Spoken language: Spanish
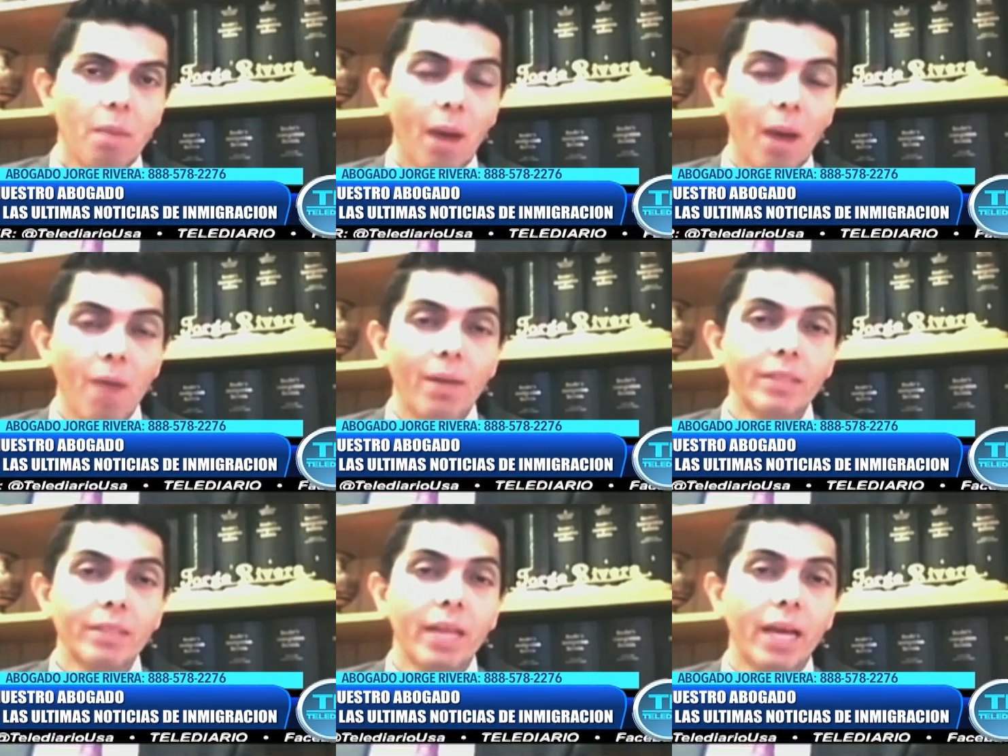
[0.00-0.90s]
para
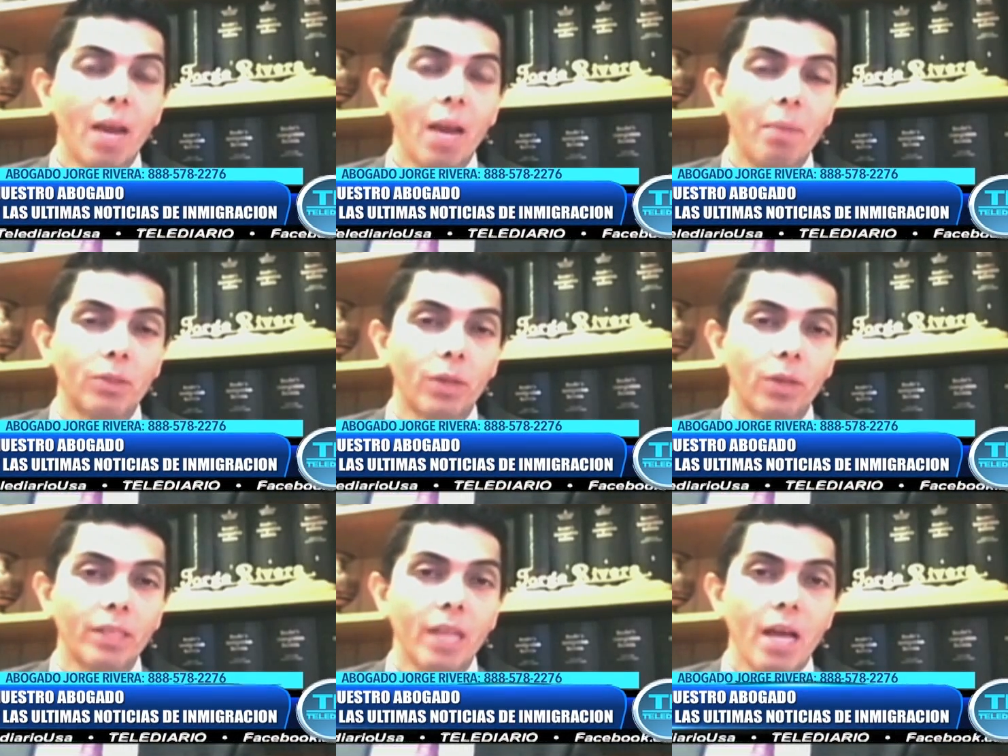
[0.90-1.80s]
ver si es que las
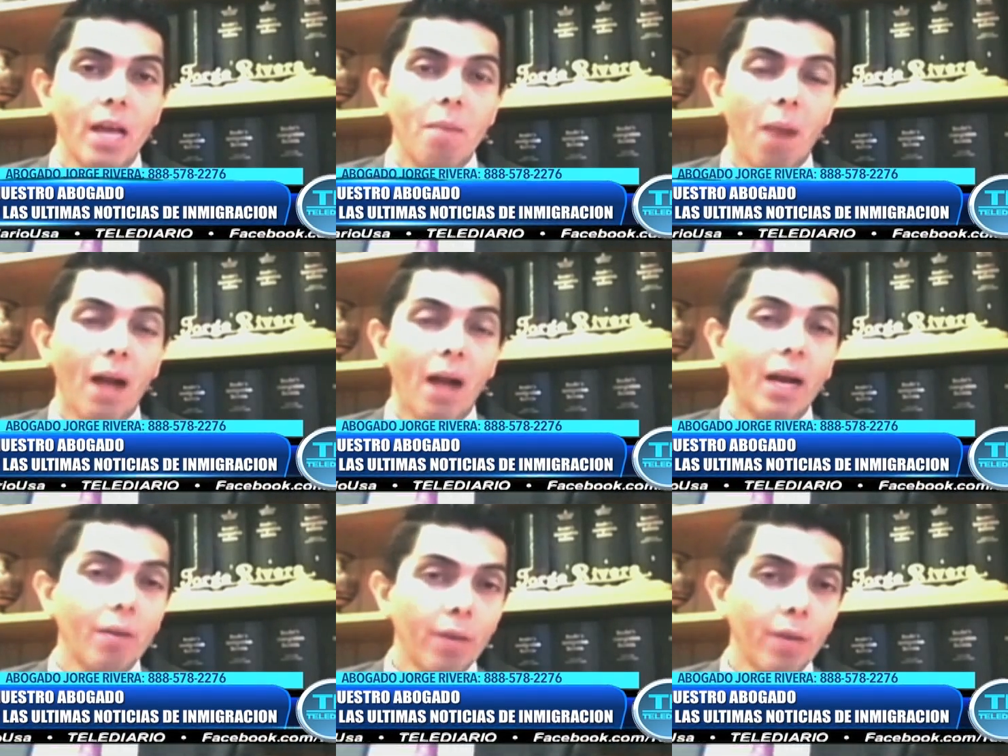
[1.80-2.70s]
personas van a
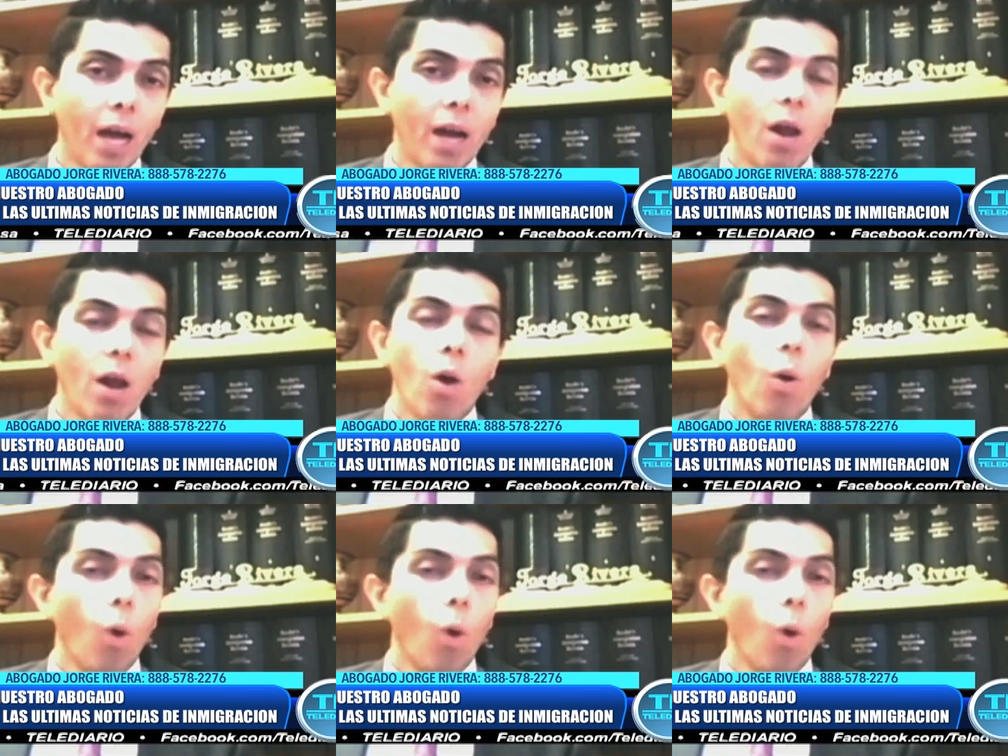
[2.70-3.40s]
calificar